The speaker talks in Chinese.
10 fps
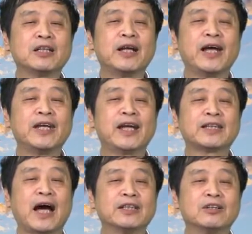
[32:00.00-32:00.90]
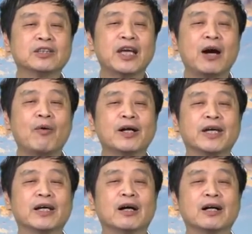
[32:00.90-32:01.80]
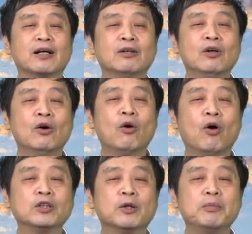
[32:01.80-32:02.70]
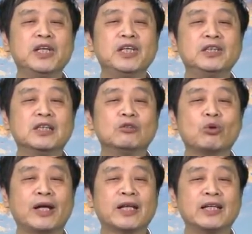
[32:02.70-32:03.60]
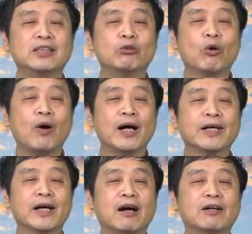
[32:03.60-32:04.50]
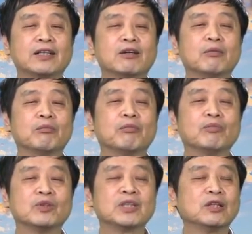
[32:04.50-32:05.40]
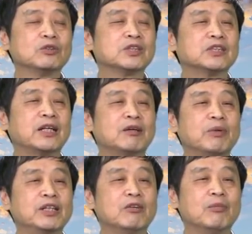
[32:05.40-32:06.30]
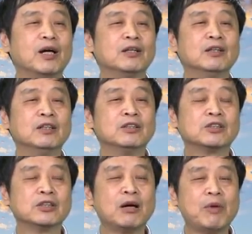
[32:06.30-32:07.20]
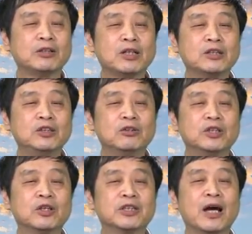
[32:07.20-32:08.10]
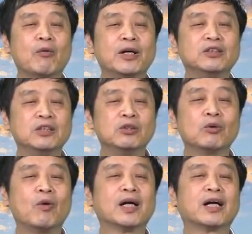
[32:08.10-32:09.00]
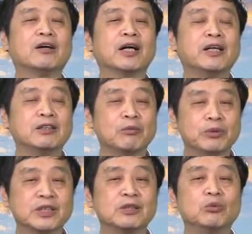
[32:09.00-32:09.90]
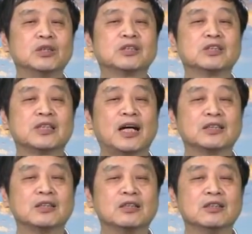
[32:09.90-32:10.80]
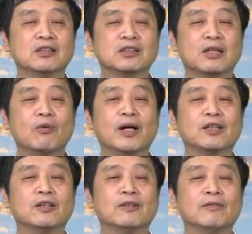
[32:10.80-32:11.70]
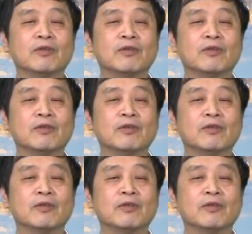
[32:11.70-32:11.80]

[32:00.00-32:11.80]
得来连打一个电话给高岗，或者命令人转达一句话给高岗都这种时间都没有吗？只要毛泽东有一个电话，有一句话，高岗也就不至于自杀身亡了。